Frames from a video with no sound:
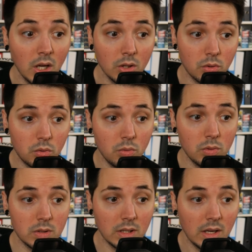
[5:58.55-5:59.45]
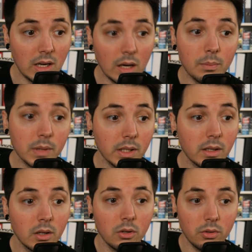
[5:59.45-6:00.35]
juste après
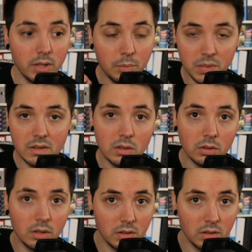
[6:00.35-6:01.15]
l'épisode